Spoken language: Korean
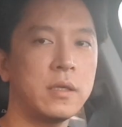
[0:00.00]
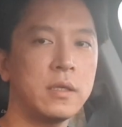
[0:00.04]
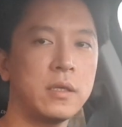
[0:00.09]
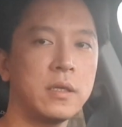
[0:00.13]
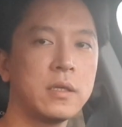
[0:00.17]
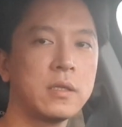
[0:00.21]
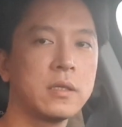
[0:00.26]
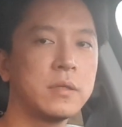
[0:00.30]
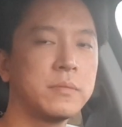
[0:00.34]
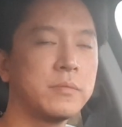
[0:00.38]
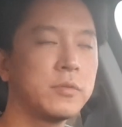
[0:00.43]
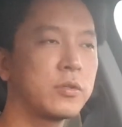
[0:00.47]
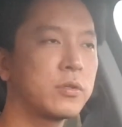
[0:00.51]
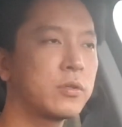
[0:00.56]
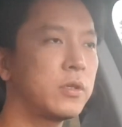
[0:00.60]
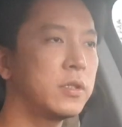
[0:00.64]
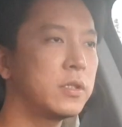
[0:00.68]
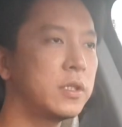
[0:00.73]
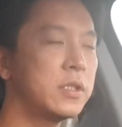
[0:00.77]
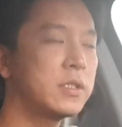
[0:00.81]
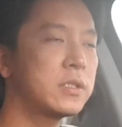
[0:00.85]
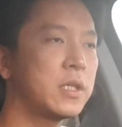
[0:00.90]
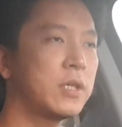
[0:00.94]

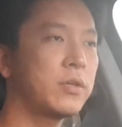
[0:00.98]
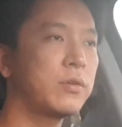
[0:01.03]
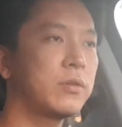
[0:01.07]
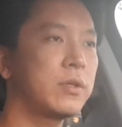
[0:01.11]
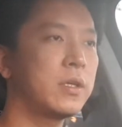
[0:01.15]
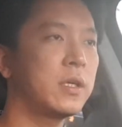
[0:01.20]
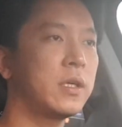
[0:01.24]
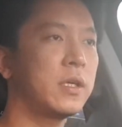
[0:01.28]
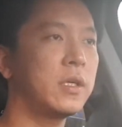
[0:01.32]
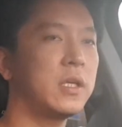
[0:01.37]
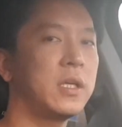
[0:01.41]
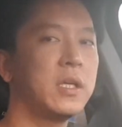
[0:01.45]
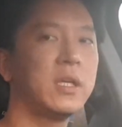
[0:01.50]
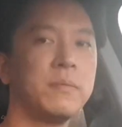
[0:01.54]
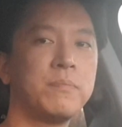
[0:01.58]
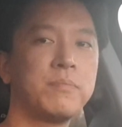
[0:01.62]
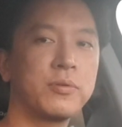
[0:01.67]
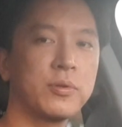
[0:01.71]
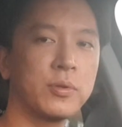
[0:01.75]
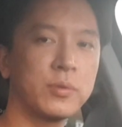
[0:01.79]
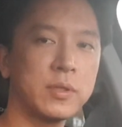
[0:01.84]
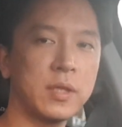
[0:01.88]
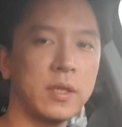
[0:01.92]
1금융권 이자율이
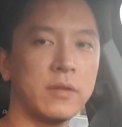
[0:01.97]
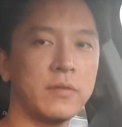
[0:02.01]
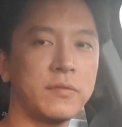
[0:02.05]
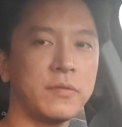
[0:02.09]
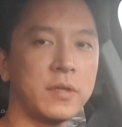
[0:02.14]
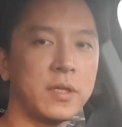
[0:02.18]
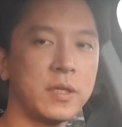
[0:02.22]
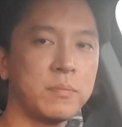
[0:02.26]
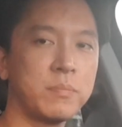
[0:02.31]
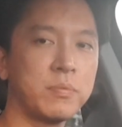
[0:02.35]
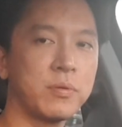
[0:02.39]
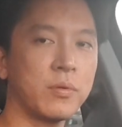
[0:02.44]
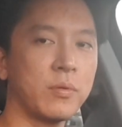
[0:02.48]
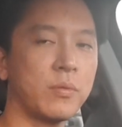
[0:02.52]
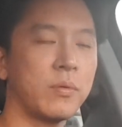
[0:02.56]
1%대였어요 1%